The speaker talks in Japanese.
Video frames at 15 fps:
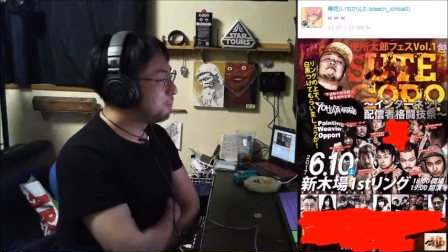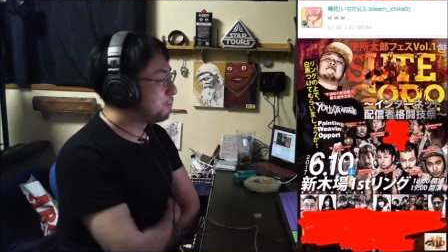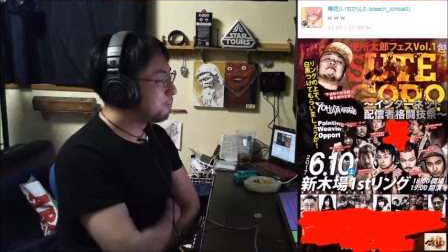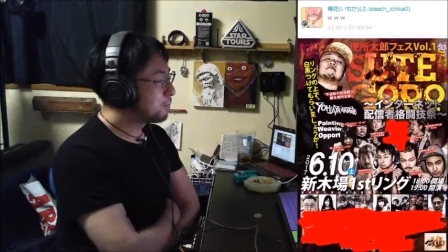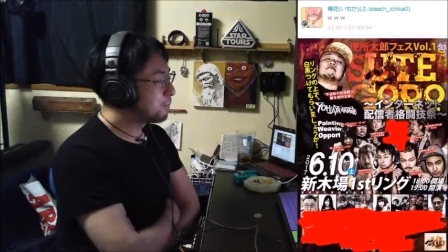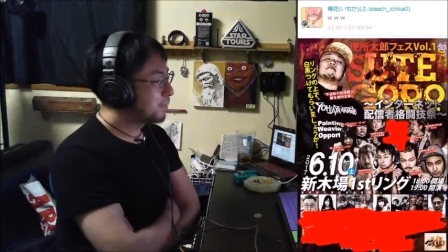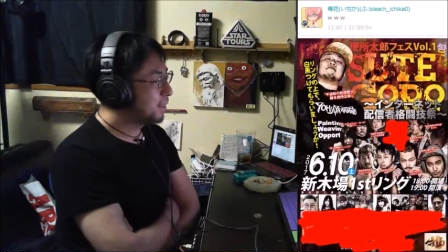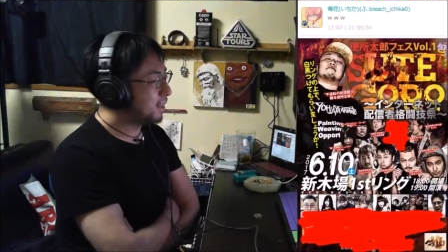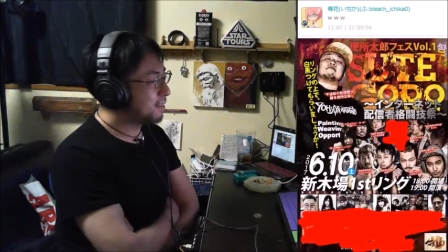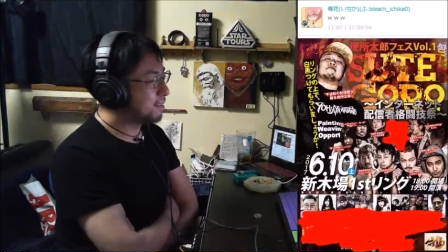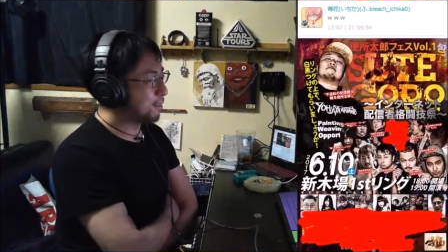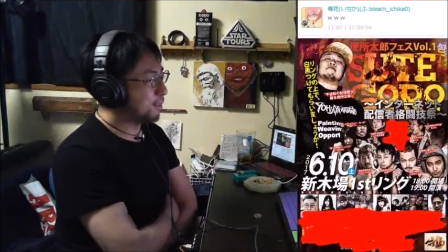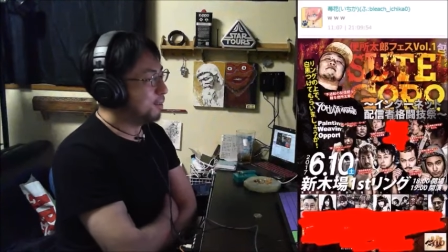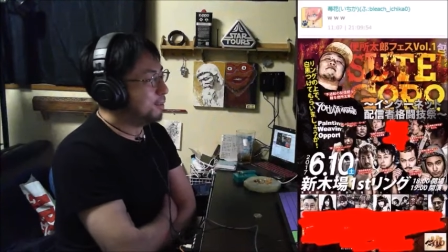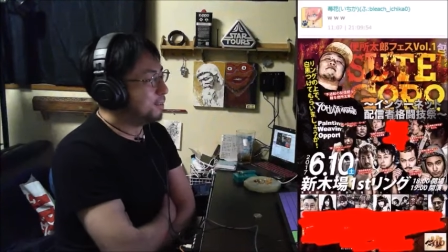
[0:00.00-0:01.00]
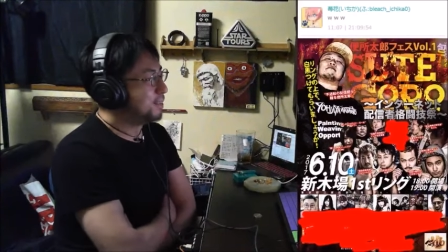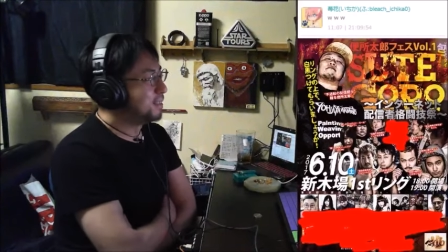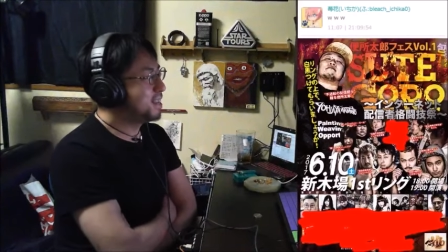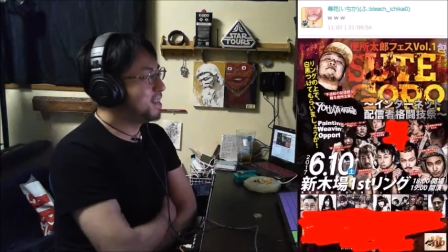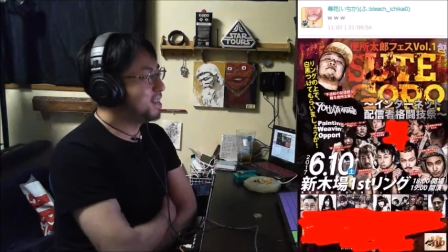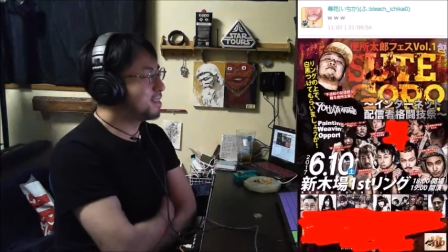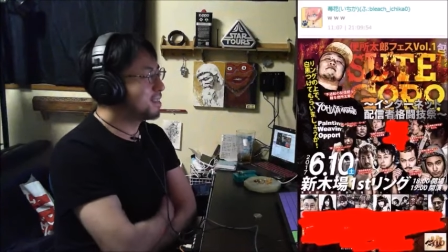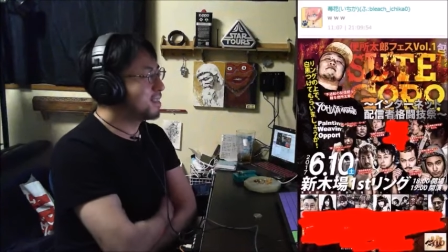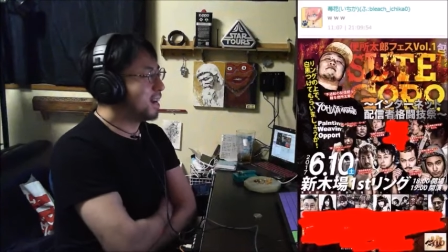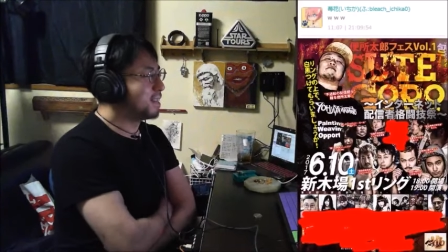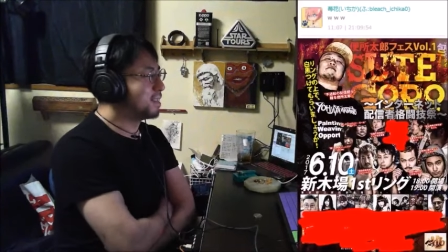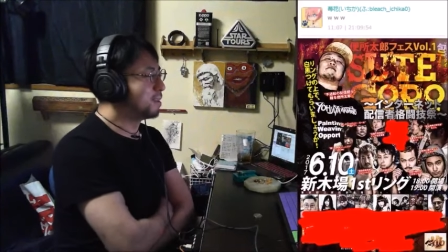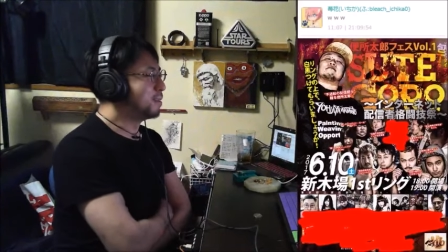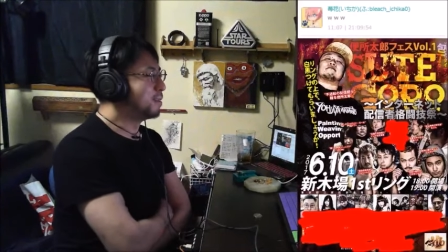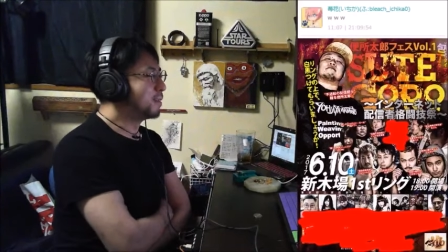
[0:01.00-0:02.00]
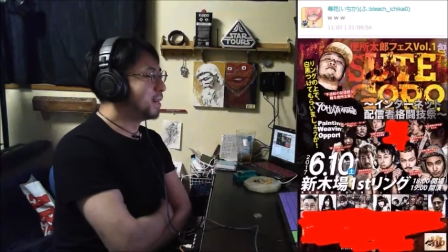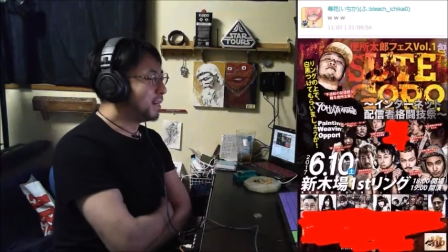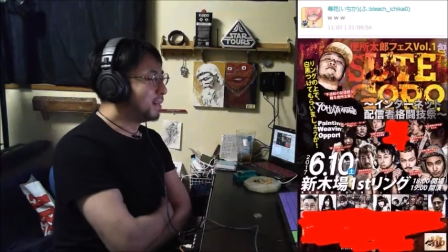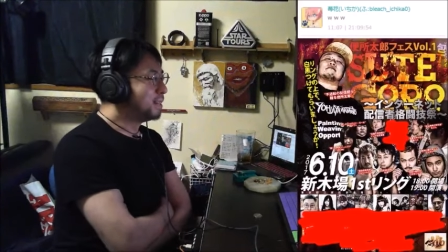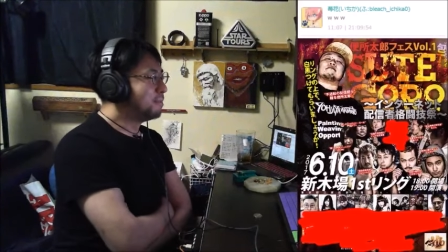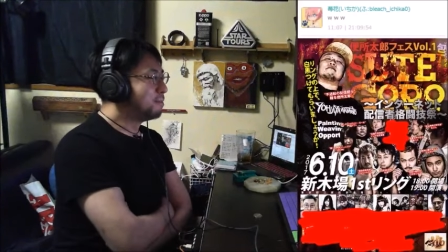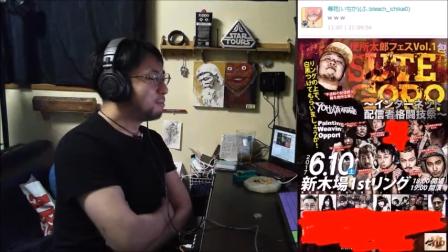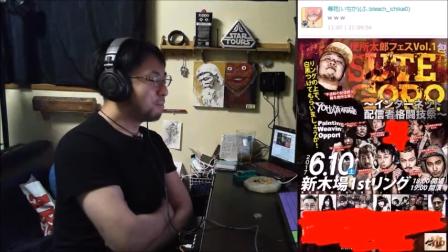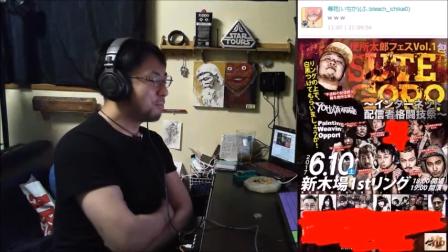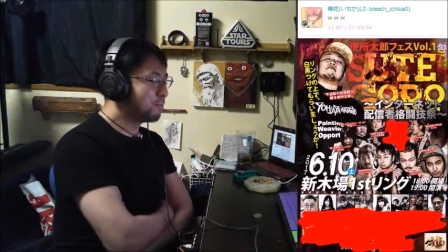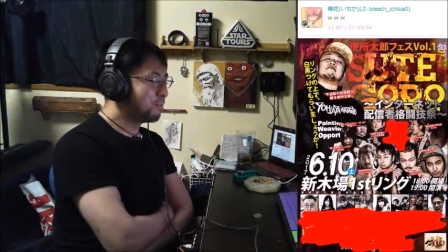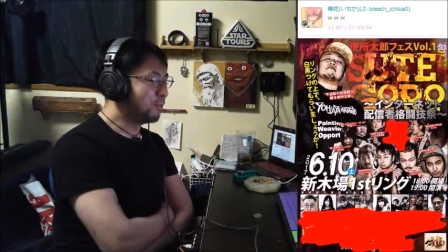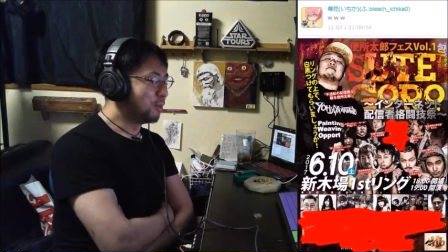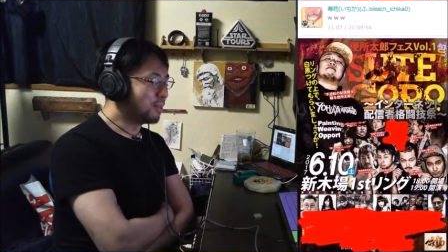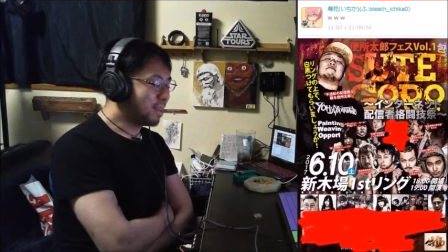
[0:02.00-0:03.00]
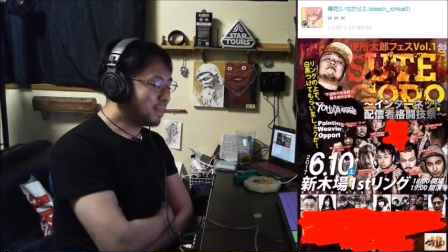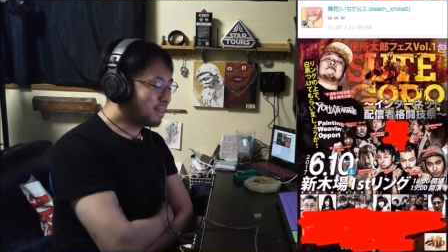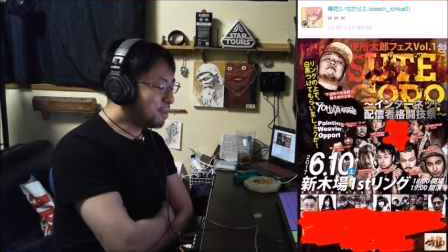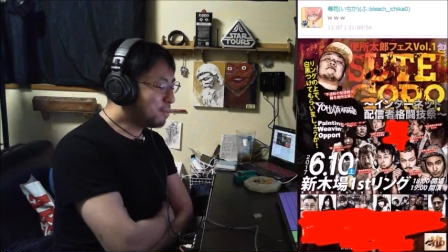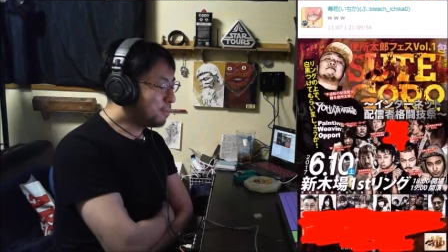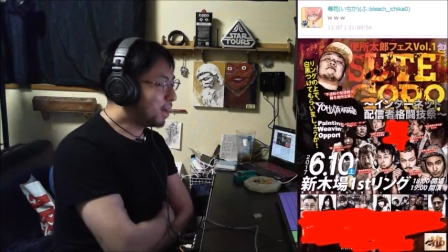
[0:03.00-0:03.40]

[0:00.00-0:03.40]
気遣いというか、もう絶対負けると思ってるから。